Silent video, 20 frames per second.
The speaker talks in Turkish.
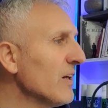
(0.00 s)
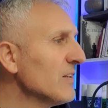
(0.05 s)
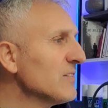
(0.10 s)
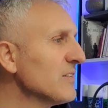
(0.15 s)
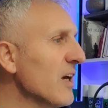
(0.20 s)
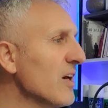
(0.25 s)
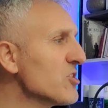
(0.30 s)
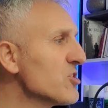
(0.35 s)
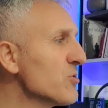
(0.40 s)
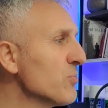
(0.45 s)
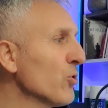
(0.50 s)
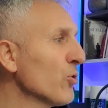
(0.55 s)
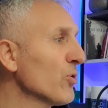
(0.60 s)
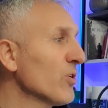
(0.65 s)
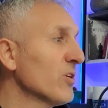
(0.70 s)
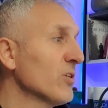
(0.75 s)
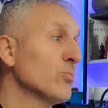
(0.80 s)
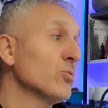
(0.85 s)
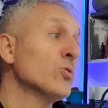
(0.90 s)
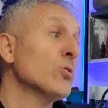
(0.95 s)
sRGB
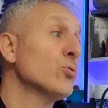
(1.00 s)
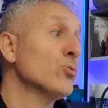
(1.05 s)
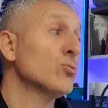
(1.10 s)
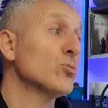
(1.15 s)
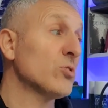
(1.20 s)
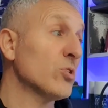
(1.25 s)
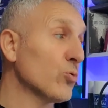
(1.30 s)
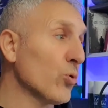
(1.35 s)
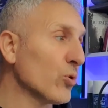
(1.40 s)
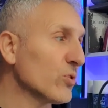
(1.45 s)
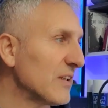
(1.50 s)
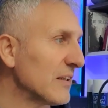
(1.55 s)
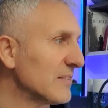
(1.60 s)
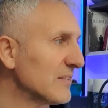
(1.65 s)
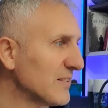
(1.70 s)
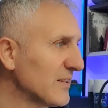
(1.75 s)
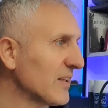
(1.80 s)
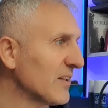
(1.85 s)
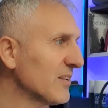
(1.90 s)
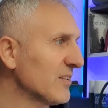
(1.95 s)
oranı bunu
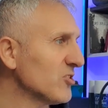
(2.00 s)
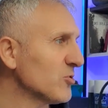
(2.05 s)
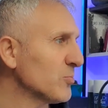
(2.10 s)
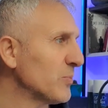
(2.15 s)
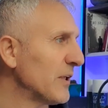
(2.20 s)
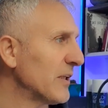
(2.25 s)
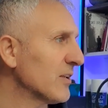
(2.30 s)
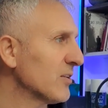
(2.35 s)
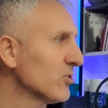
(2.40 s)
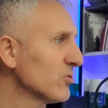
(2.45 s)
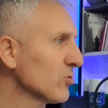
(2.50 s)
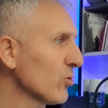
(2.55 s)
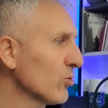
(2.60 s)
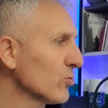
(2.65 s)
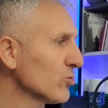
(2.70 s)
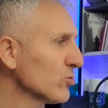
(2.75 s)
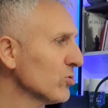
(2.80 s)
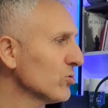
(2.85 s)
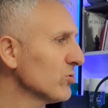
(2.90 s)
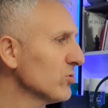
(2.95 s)
%98 bilginiz
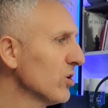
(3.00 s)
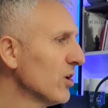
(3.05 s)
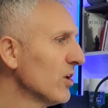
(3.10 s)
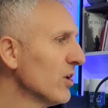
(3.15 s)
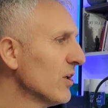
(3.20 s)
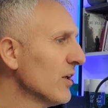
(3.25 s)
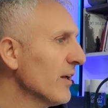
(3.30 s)
olsun.